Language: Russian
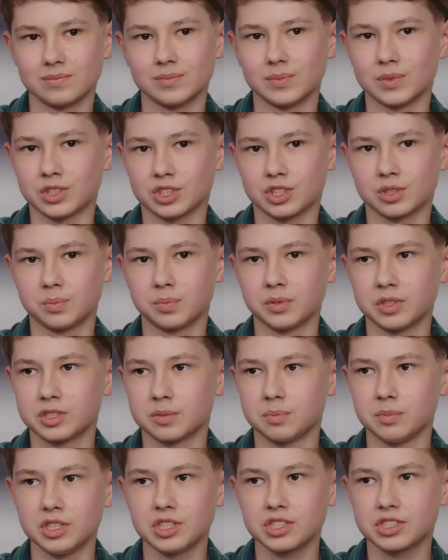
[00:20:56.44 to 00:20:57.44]
Может быть,
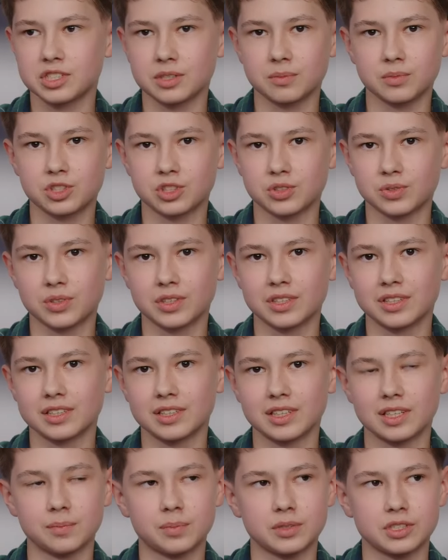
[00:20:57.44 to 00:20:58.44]
министром чего-то
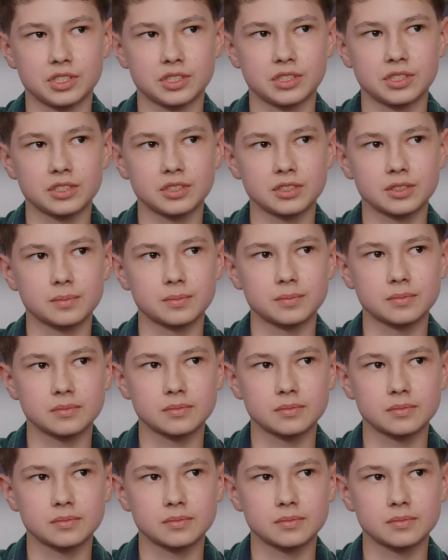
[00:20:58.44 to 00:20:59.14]
или президентом.